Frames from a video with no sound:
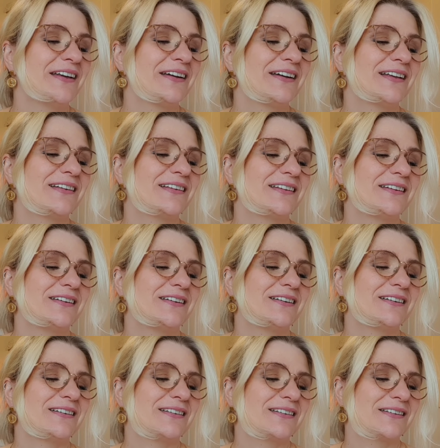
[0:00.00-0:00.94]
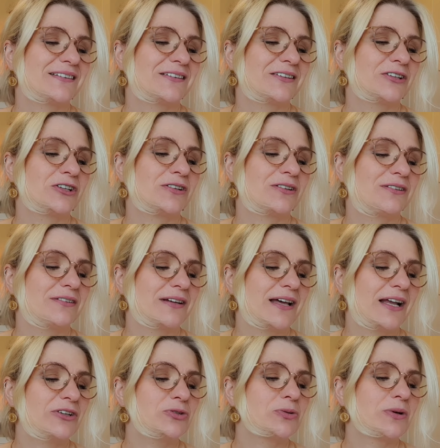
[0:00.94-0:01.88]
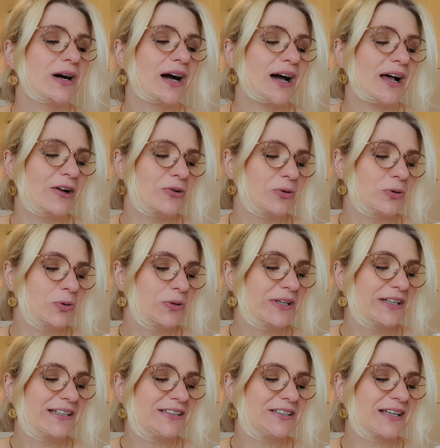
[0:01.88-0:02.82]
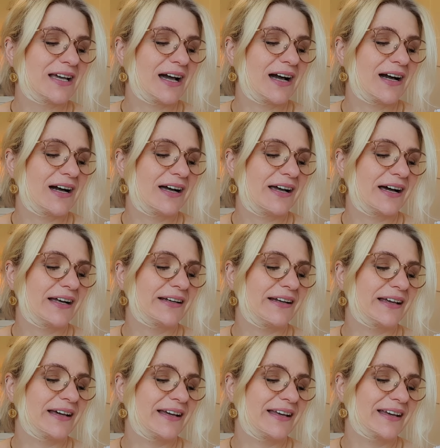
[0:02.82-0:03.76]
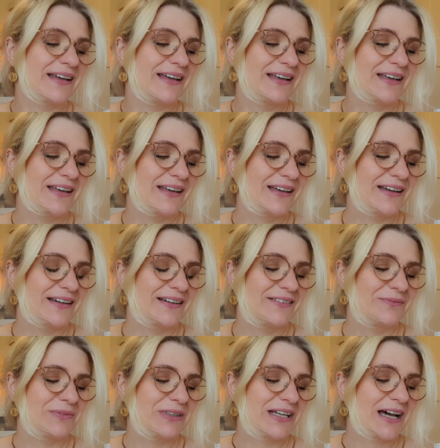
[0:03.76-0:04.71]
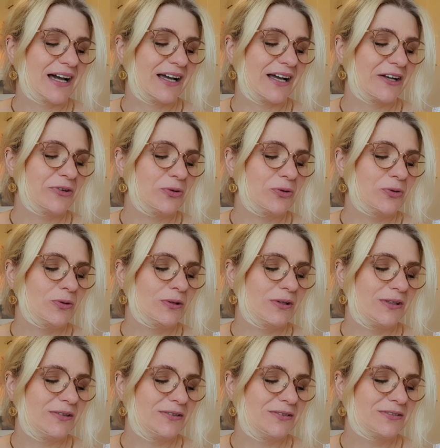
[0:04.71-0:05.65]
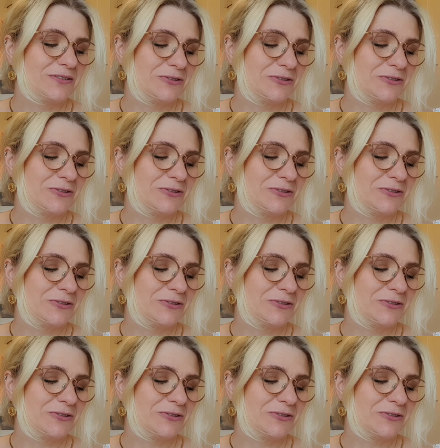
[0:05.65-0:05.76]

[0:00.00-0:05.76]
Das hier ist Natural Honig, Argan mit Arganöl,